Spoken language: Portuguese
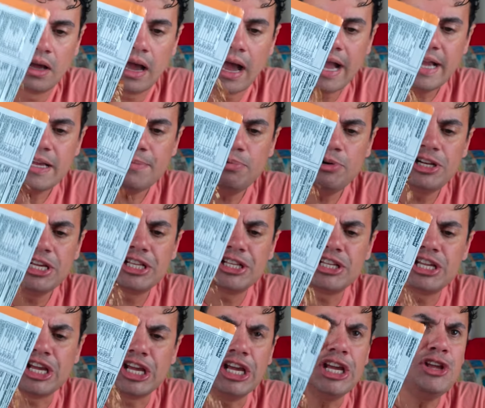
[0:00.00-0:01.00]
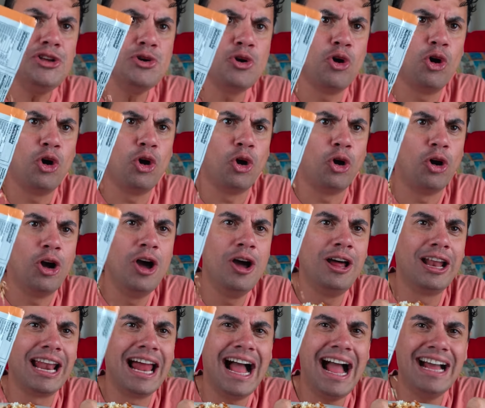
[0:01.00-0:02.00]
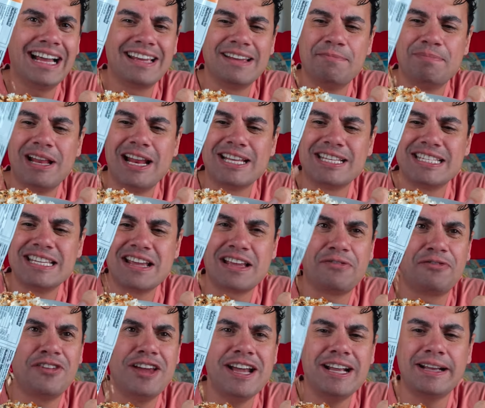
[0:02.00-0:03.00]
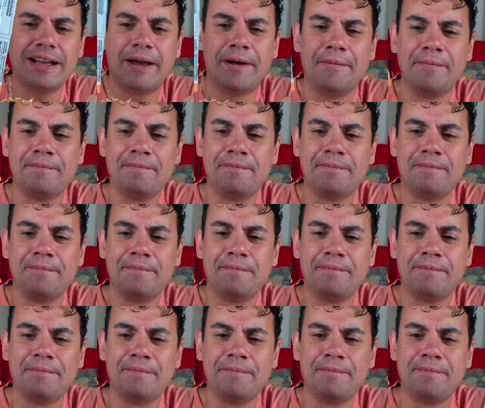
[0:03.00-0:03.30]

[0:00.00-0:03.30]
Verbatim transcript: Ai, que bonitinho! Olha lá, que belezinha que fica!